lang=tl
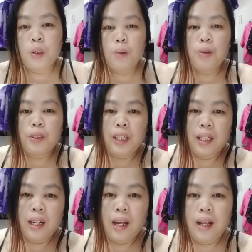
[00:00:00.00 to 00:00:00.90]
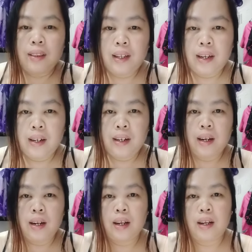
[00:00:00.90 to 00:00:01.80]
tapusin na
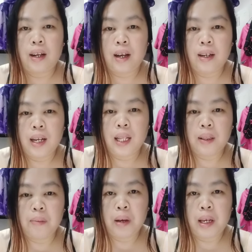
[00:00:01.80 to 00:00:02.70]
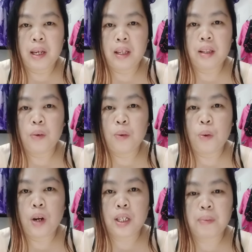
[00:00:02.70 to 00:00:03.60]
natin hanggat may
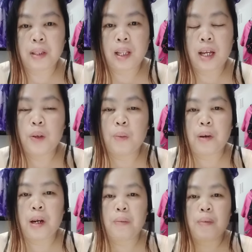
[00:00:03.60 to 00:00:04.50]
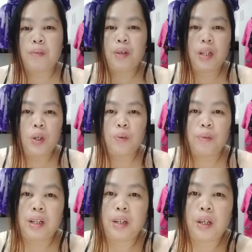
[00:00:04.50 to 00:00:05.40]
oras pa tayo para
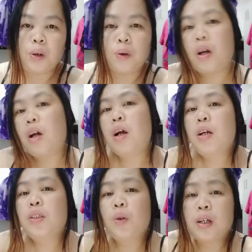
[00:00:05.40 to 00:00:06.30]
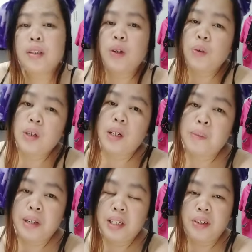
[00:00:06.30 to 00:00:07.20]
mag-video-video. So, ang tanong nga
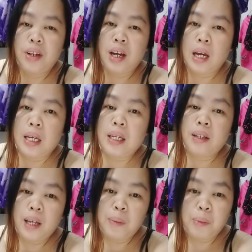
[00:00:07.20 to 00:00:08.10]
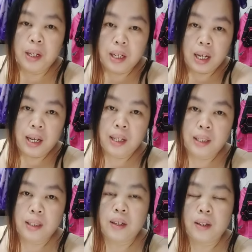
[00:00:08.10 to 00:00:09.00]
naman niya, Inday Bagat,
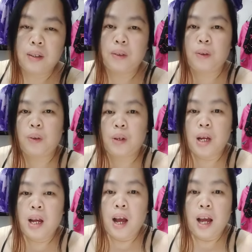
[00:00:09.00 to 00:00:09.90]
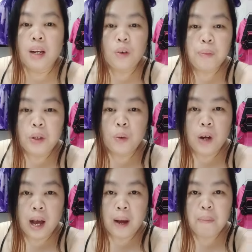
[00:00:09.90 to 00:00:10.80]
no? ano ba yung
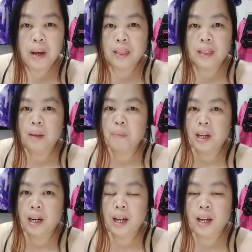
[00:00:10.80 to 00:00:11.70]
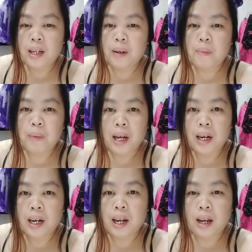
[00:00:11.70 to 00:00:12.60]
apat na paraan
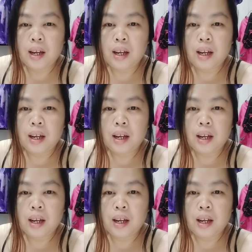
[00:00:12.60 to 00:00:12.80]
para